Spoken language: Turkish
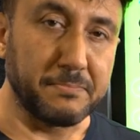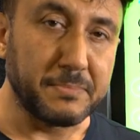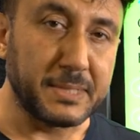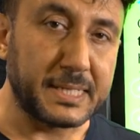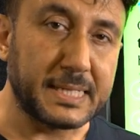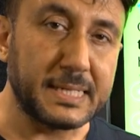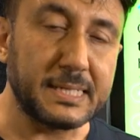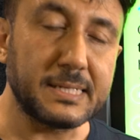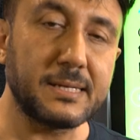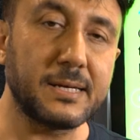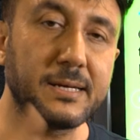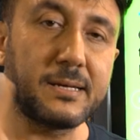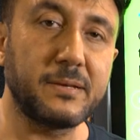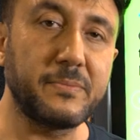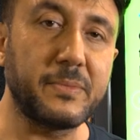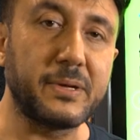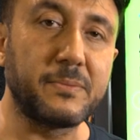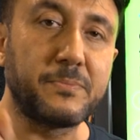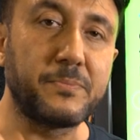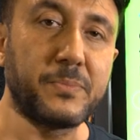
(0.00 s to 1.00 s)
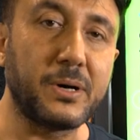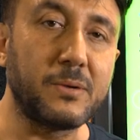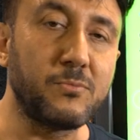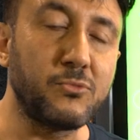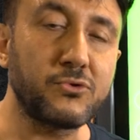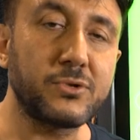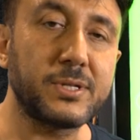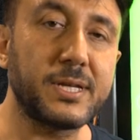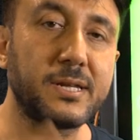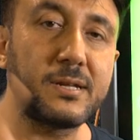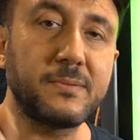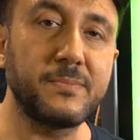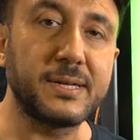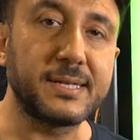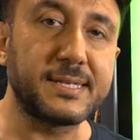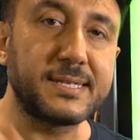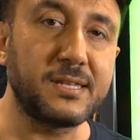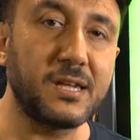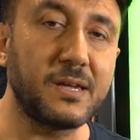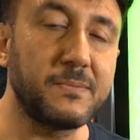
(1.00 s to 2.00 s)
mısır tarımı, pamuk
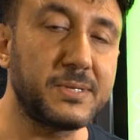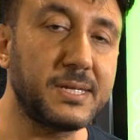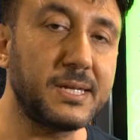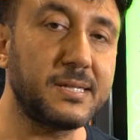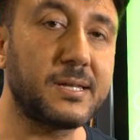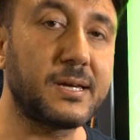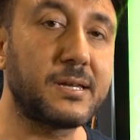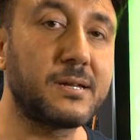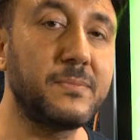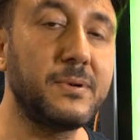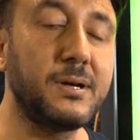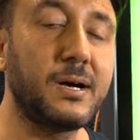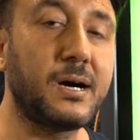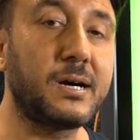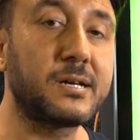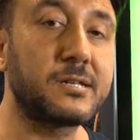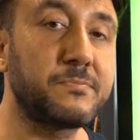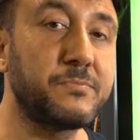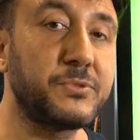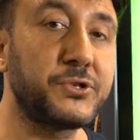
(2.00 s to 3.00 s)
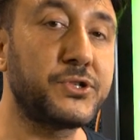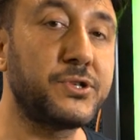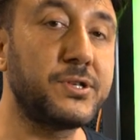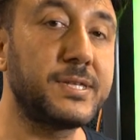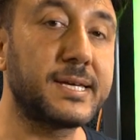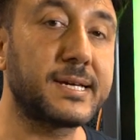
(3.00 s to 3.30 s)
tarımı, sebze tarımı artmıştır.